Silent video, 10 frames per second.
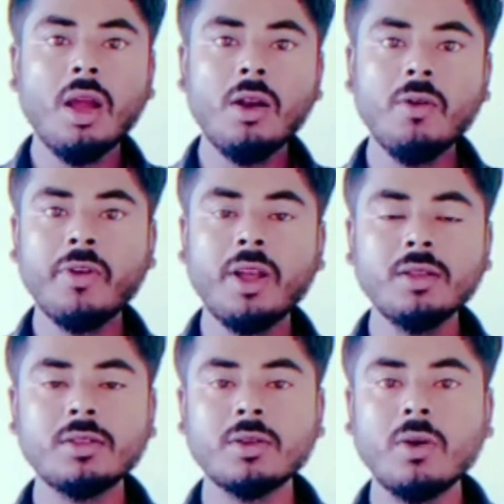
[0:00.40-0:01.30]
হ্যালো
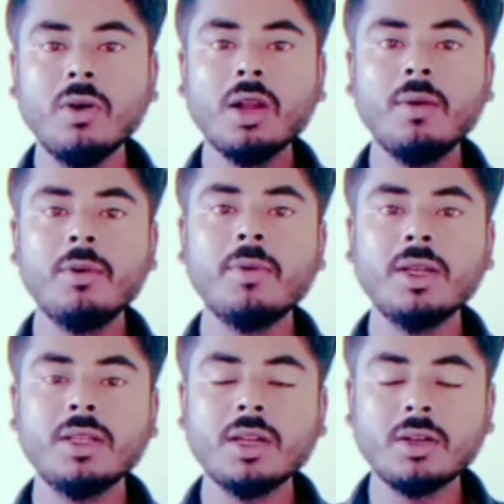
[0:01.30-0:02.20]
ফ্রেন্ডস ওয়েলকাম টু
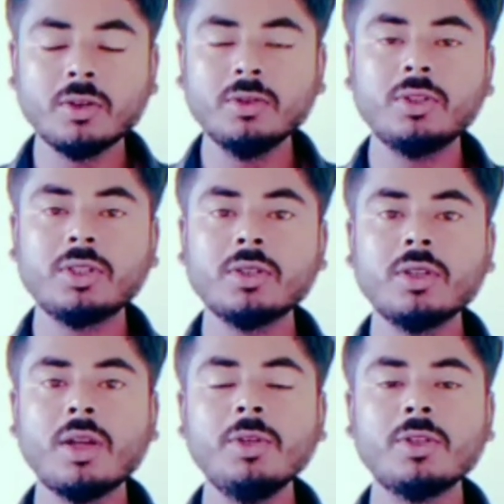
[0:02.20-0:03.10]
মাই চ্যানেল সঞ্জু
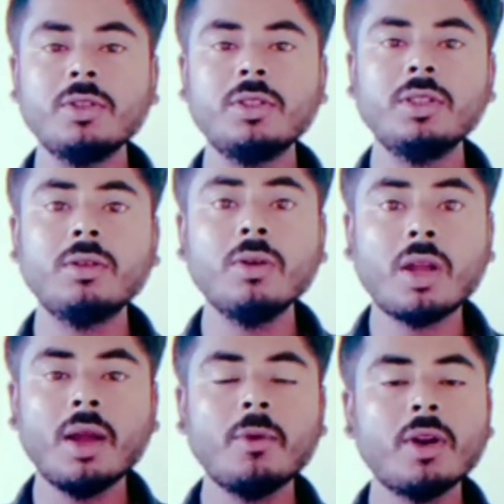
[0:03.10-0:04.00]
স্টেশন আমি সঞ্জিত তো
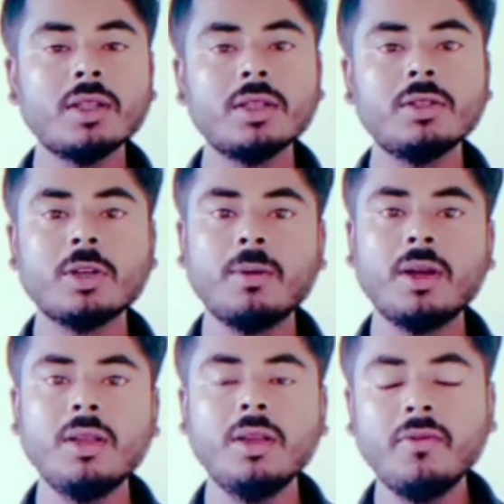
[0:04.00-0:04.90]
কেমন আছেন
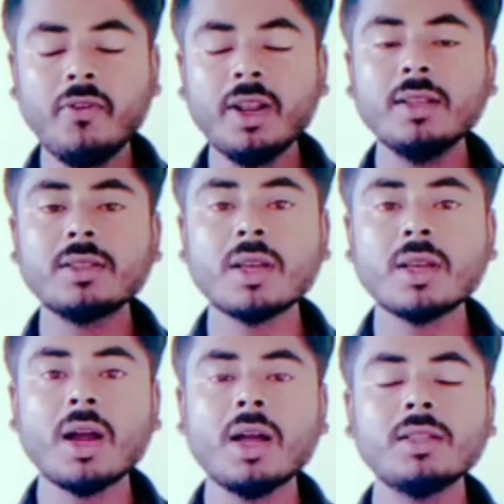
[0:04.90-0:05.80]
সবাই ফ্রেন্ডস
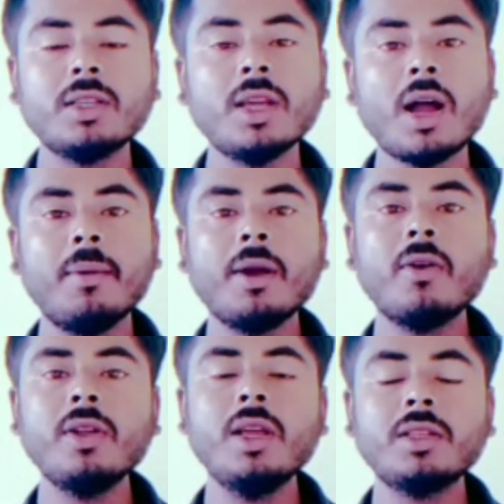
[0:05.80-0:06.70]
আজকে
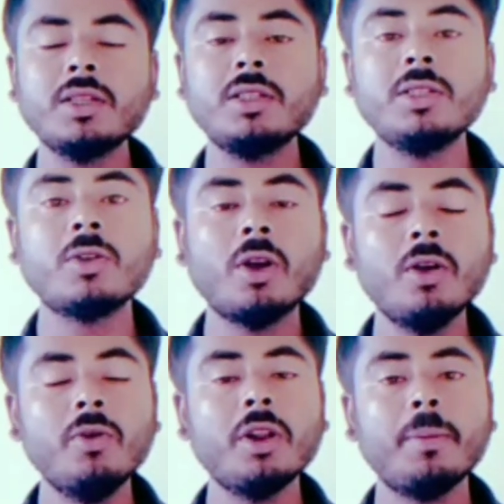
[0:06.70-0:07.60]
আবারও নিয়ে এসেছি
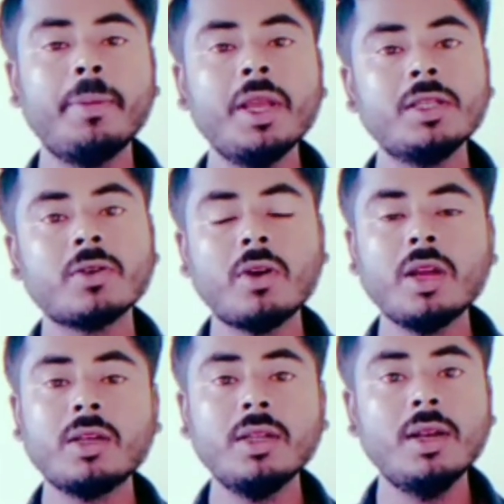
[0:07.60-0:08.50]
টলিউডের বেশ
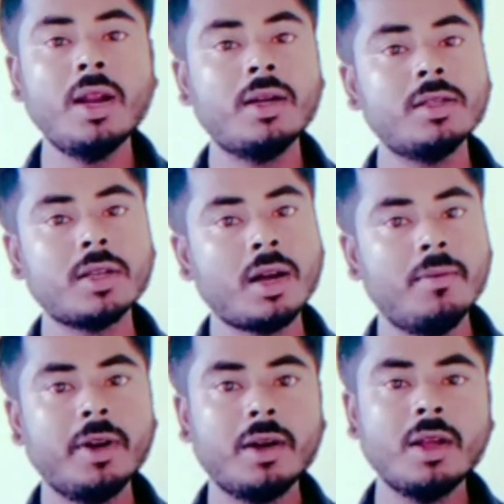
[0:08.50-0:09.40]
কয়েকটি লেটেস্ট
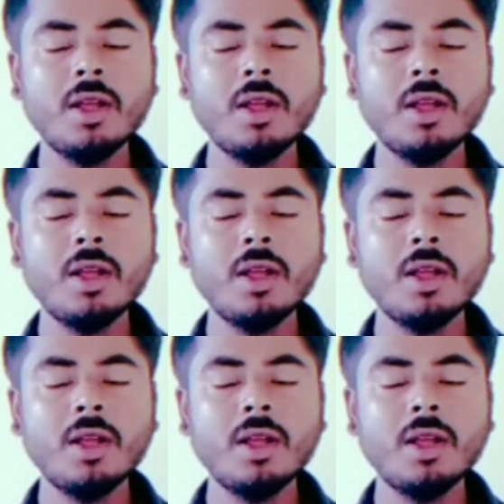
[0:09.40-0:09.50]
আপডেট